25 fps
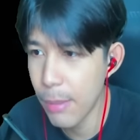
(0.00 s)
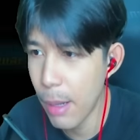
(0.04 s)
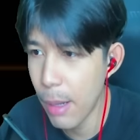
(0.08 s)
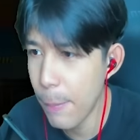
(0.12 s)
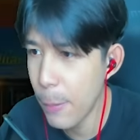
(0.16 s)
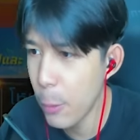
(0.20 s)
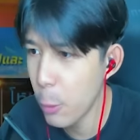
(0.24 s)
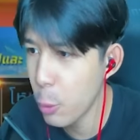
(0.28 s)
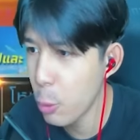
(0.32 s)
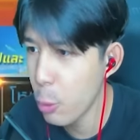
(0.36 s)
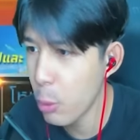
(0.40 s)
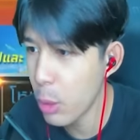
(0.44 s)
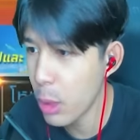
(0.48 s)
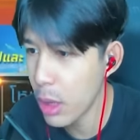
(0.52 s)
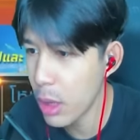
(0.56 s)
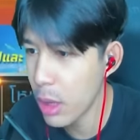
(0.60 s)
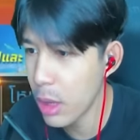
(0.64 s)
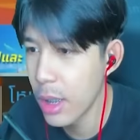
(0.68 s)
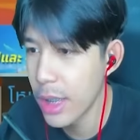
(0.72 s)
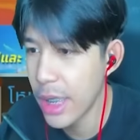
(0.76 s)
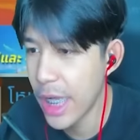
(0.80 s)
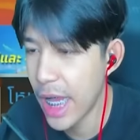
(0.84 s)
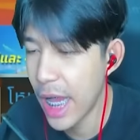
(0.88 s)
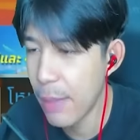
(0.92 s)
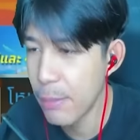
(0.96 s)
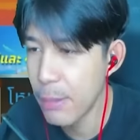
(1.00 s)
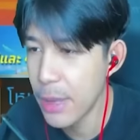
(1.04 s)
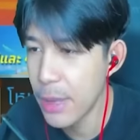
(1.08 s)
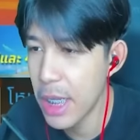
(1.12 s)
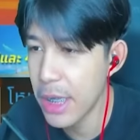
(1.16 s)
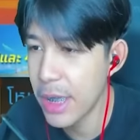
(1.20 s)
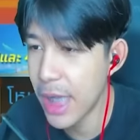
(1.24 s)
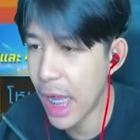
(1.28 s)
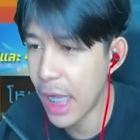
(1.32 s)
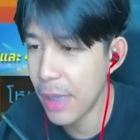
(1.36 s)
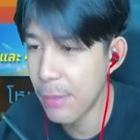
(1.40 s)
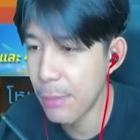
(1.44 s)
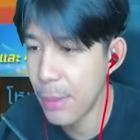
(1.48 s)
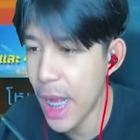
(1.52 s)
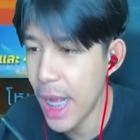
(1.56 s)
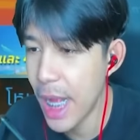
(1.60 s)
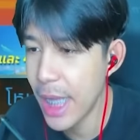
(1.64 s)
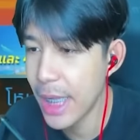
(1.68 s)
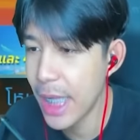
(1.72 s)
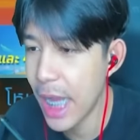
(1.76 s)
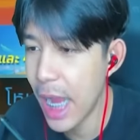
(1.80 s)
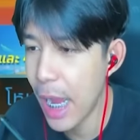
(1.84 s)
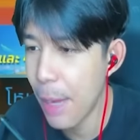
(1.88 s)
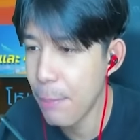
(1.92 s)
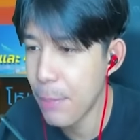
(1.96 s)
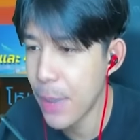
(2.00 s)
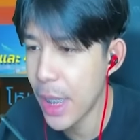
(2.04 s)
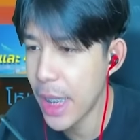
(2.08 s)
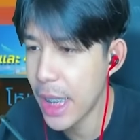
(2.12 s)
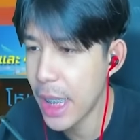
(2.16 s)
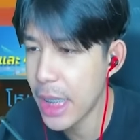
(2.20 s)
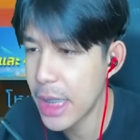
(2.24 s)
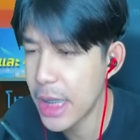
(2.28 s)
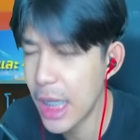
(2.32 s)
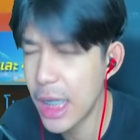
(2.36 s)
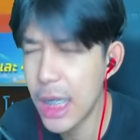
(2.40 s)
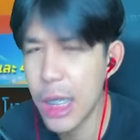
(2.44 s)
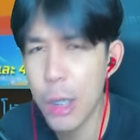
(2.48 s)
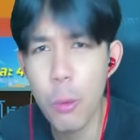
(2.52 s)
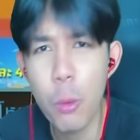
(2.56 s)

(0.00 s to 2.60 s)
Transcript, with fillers: รถไปอุดหนุนเคฟซีตันพี่ได้นะครับเพียงแค่เซิร์ชใน